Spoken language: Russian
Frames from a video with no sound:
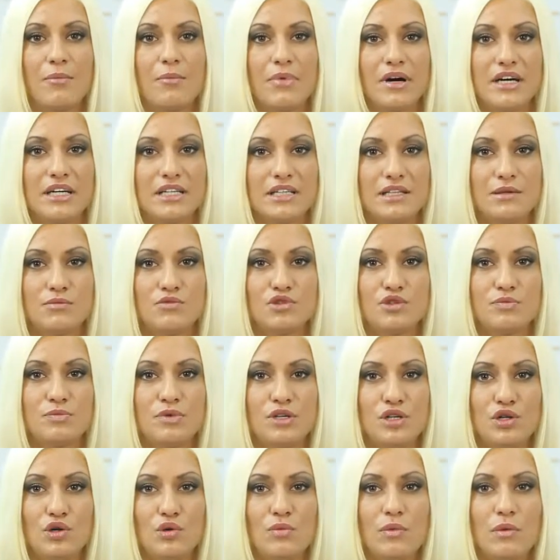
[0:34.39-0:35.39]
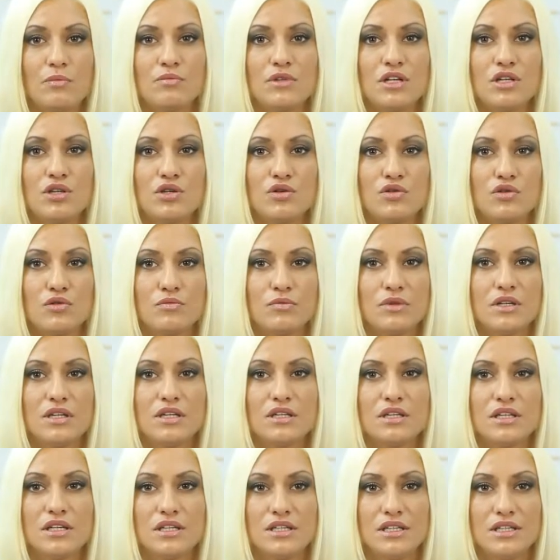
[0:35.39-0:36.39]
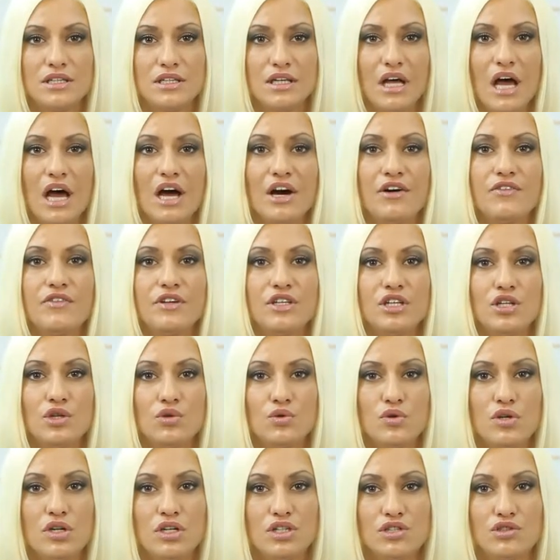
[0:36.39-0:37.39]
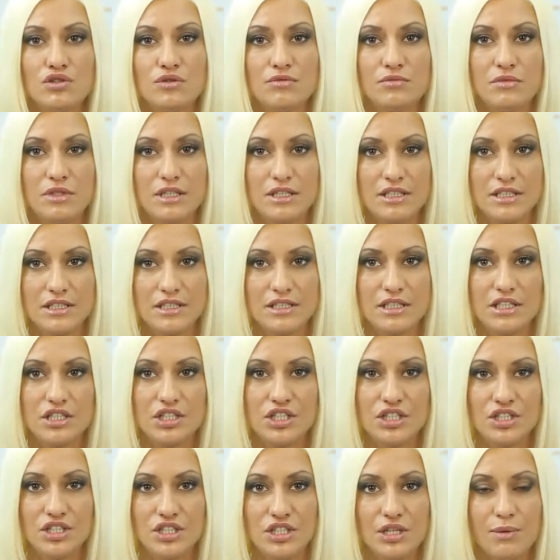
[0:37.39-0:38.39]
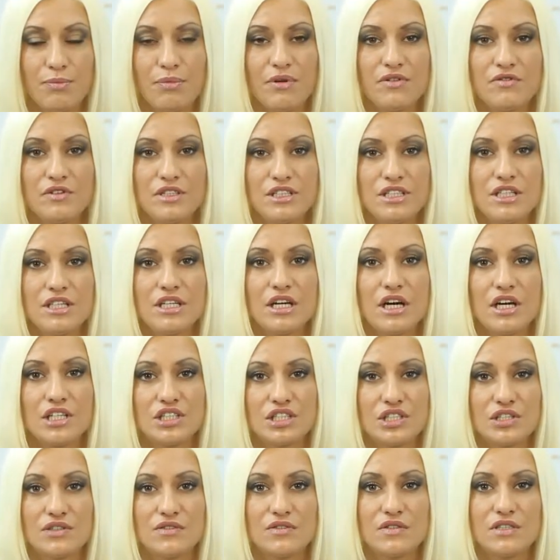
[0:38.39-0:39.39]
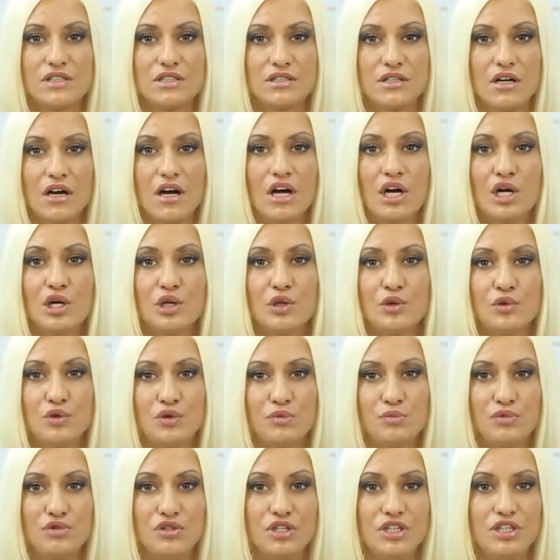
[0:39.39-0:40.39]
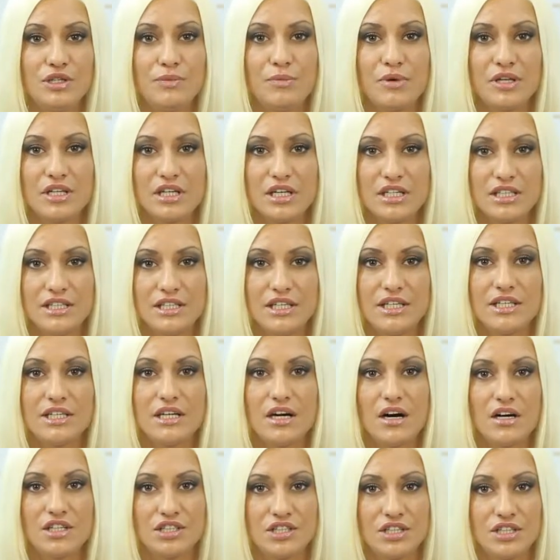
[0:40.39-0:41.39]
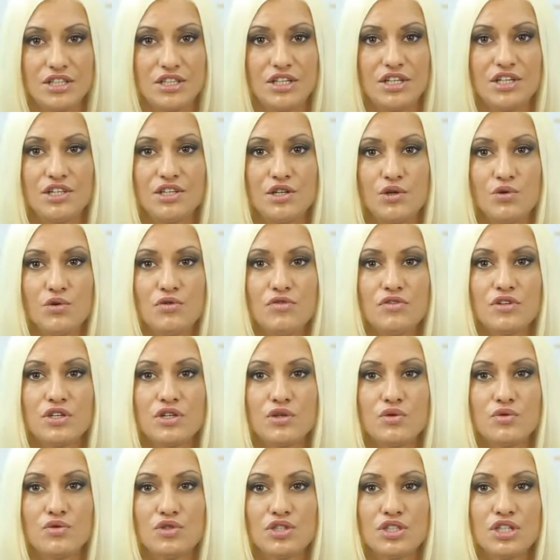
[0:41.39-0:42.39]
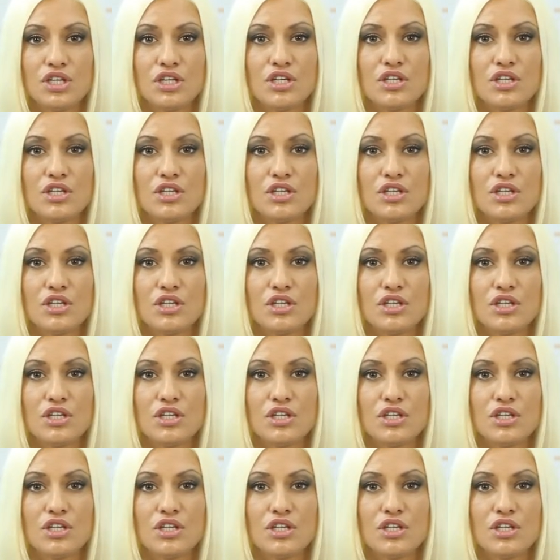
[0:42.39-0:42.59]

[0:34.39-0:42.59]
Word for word: Поэтому с приемом натрол мелатонин вы не только сумеете значительно повысить качество сна, но и будете подходить к каждой тренировке лучше